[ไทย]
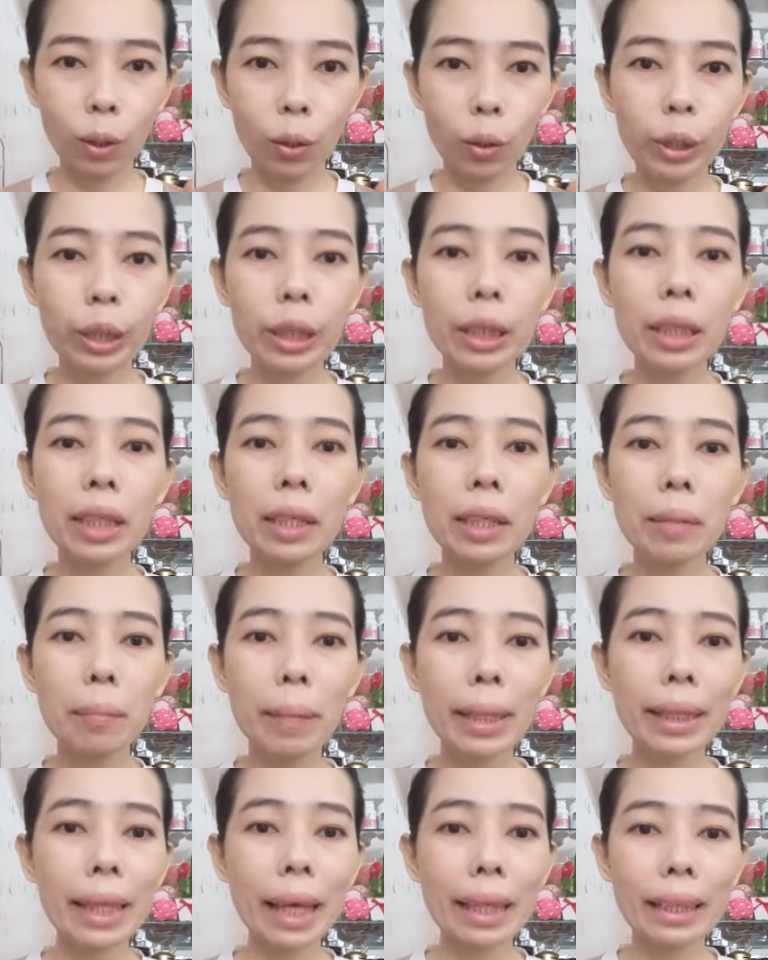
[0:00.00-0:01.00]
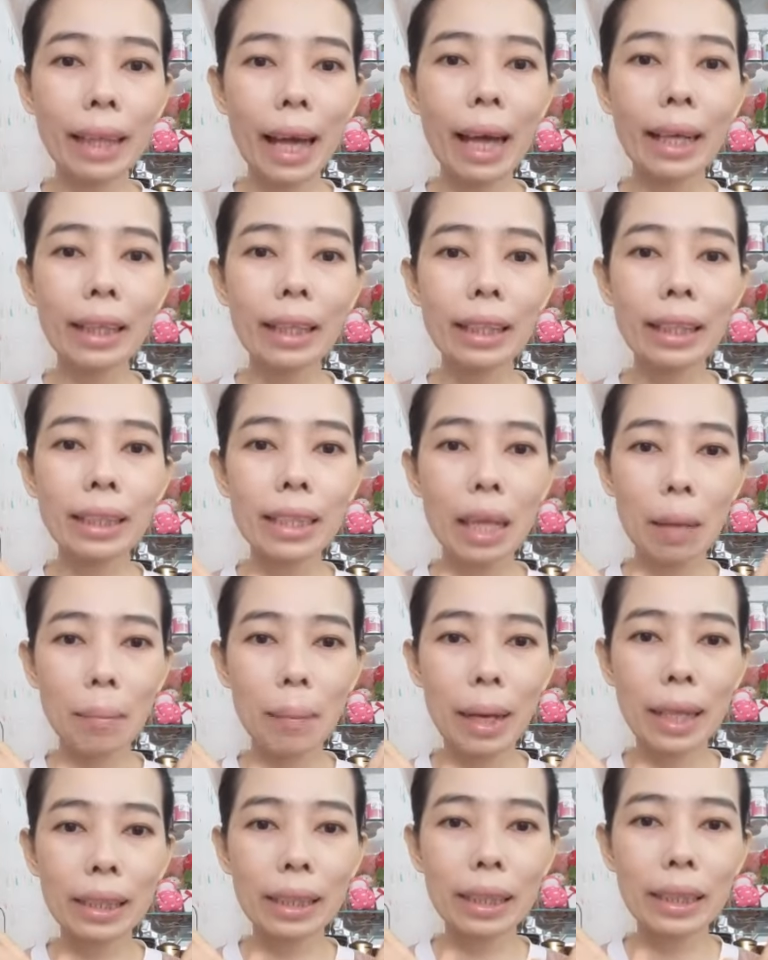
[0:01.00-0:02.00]
คนที่ไม่แต่งหน้าก็สา
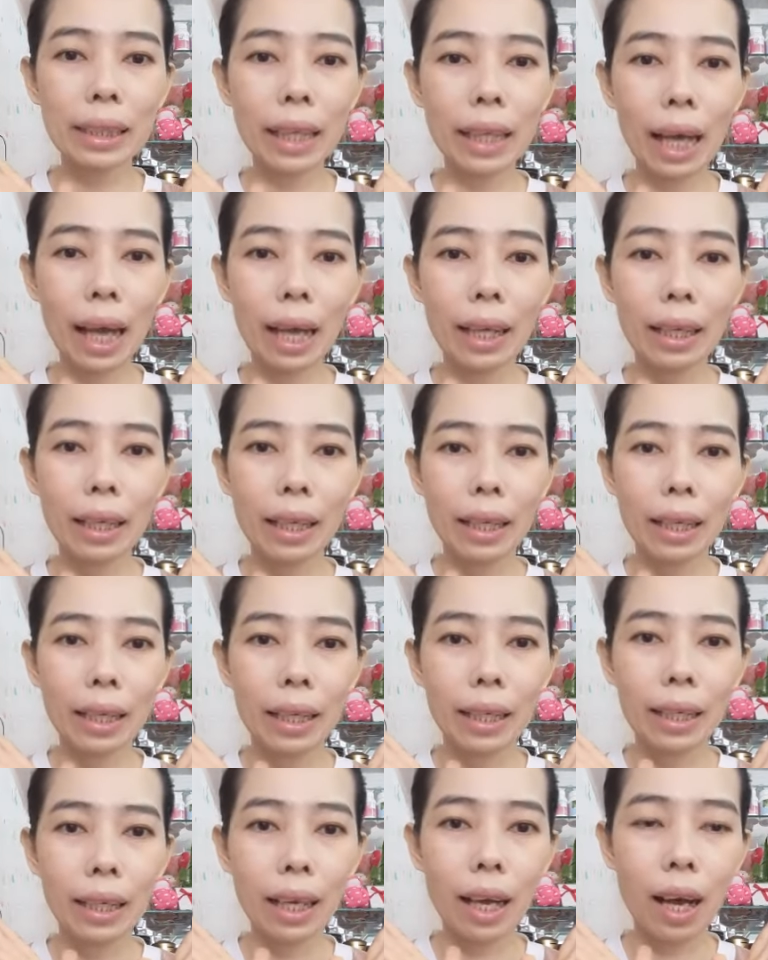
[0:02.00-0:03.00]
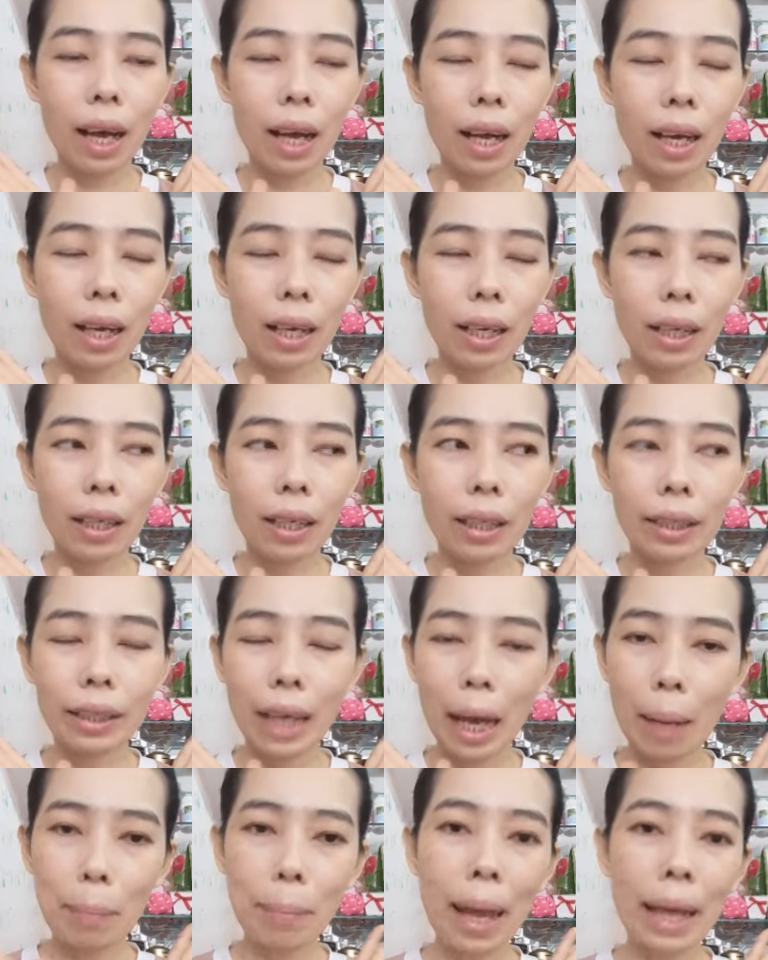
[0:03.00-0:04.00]
มารถที่จะ
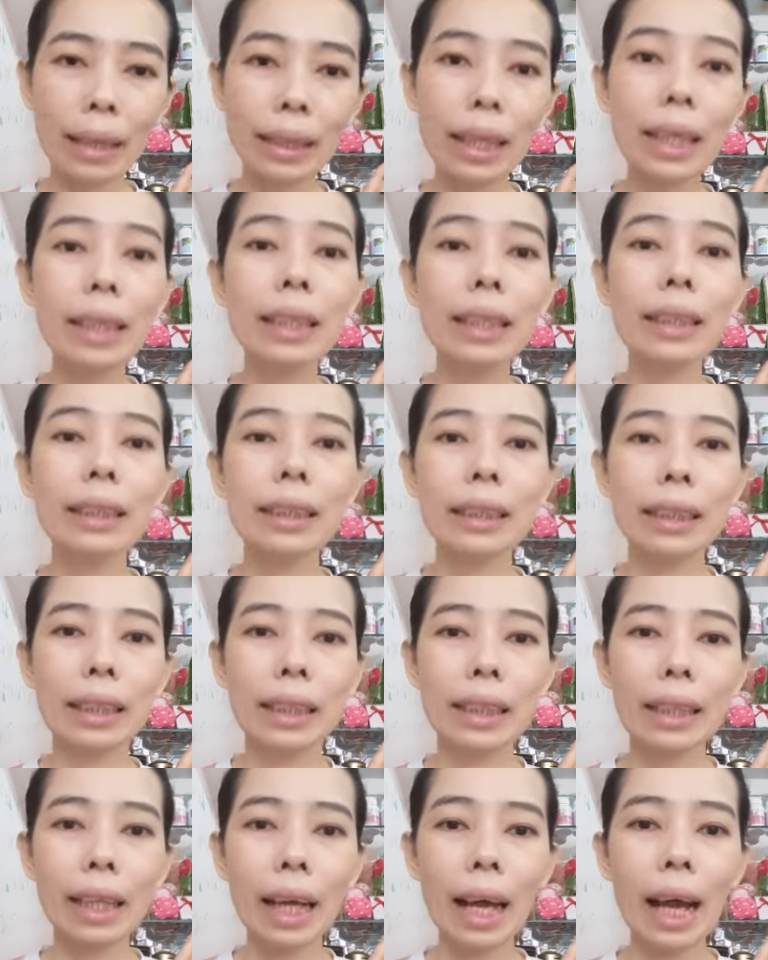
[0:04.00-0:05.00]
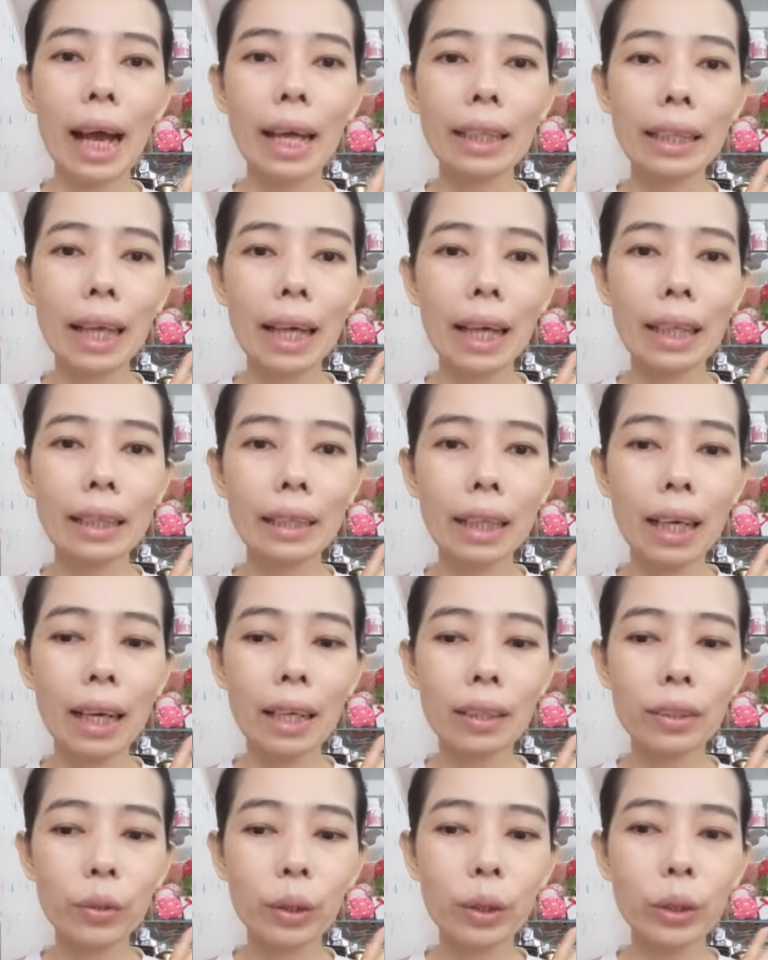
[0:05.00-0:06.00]
ทาแป้งได้เลยนะคะส
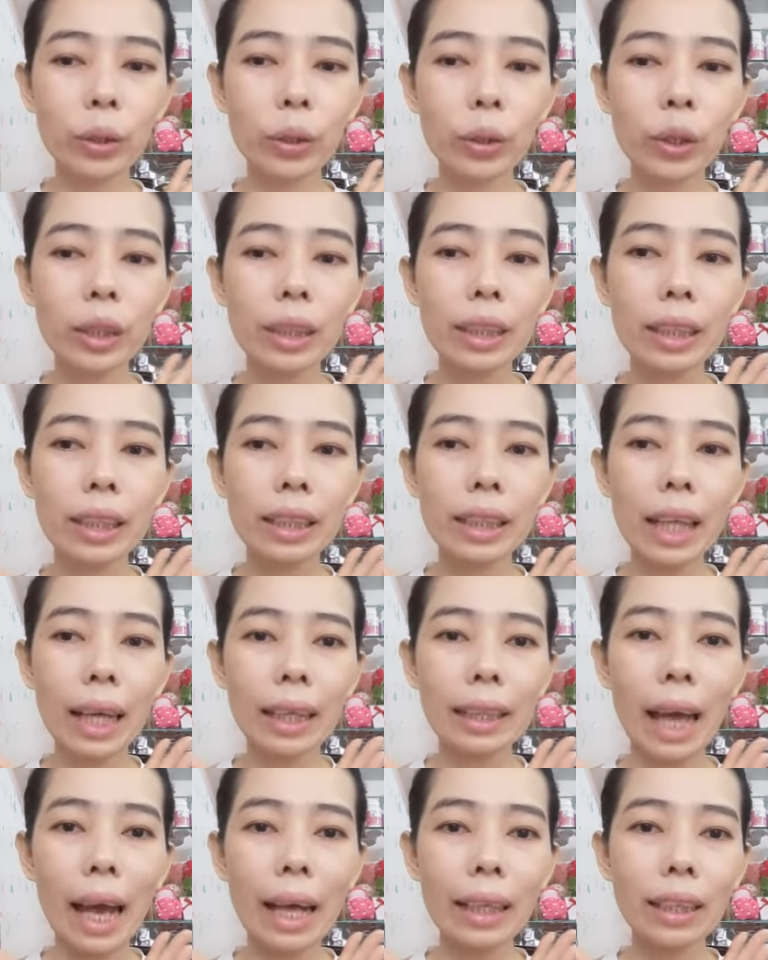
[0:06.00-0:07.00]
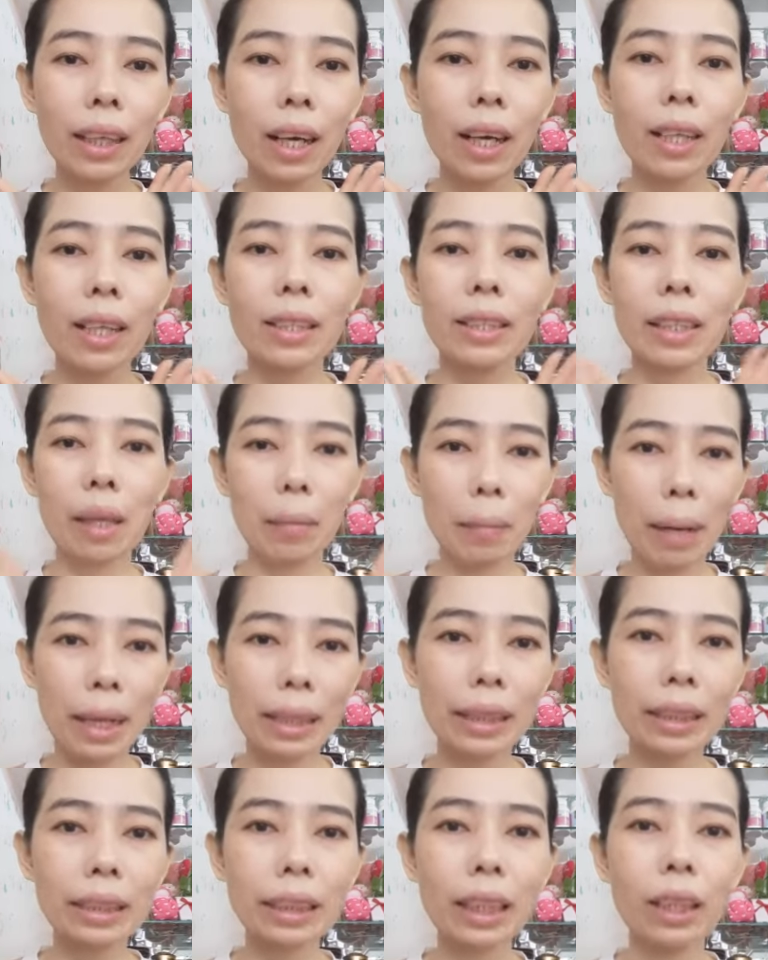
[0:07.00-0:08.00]
ส่วนคนที่แต่งหน้าก็สามารถ
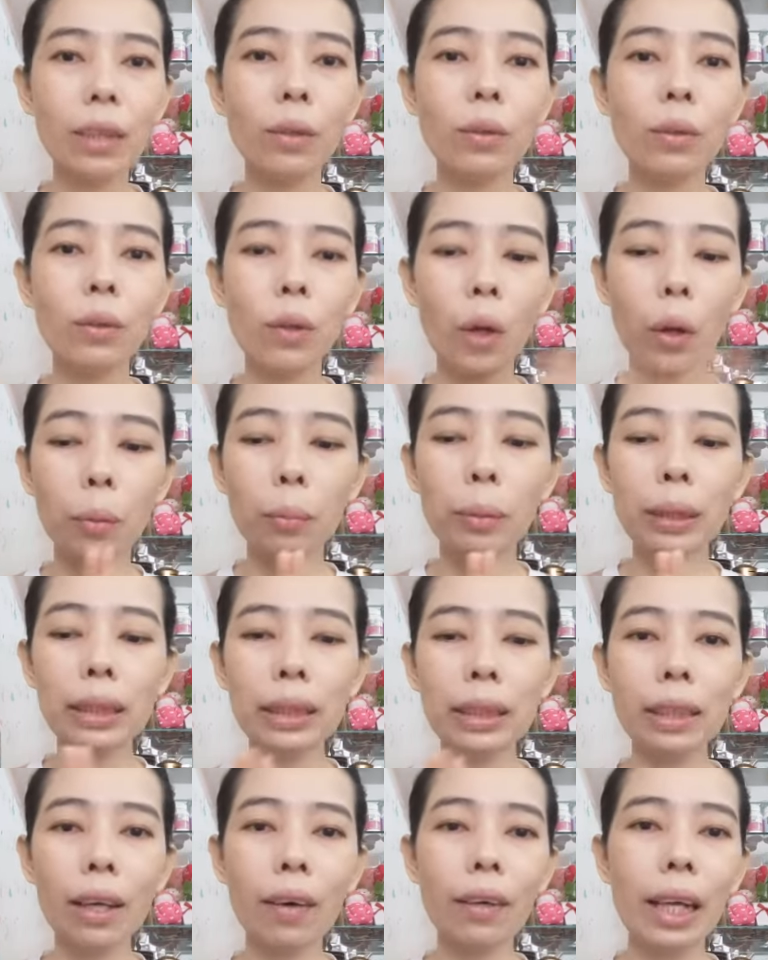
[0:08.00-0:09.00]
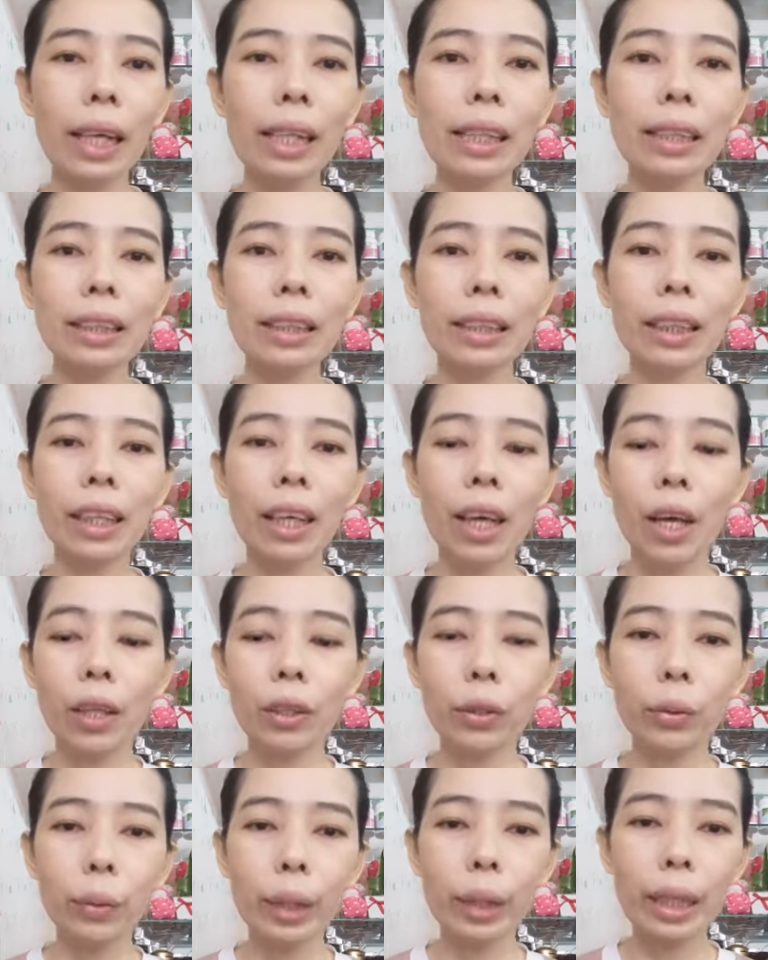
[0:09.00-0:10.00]
ที่จะลงรองพื้นต่อได้เลย
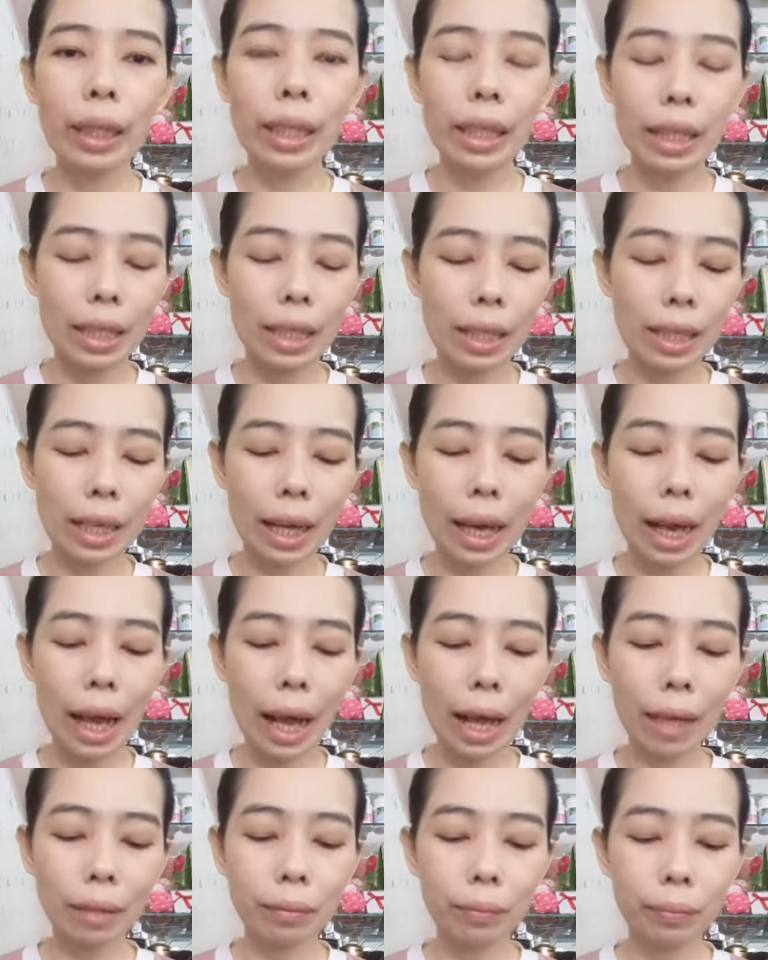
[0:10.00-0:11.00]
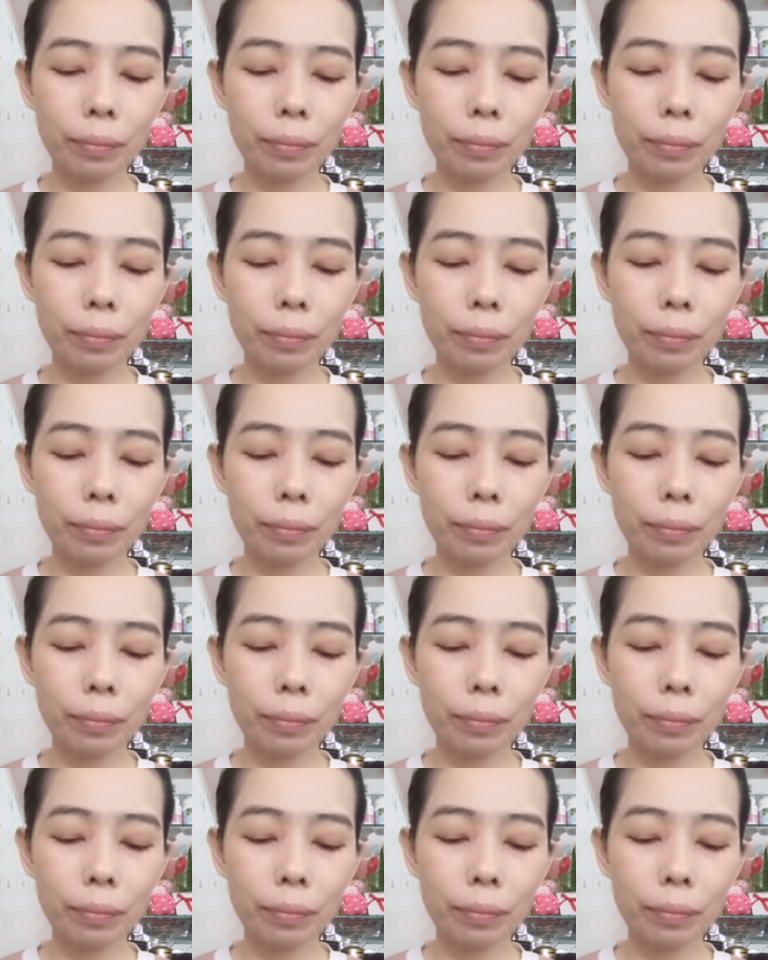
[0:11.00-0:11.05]
ตัวนี้นะคะ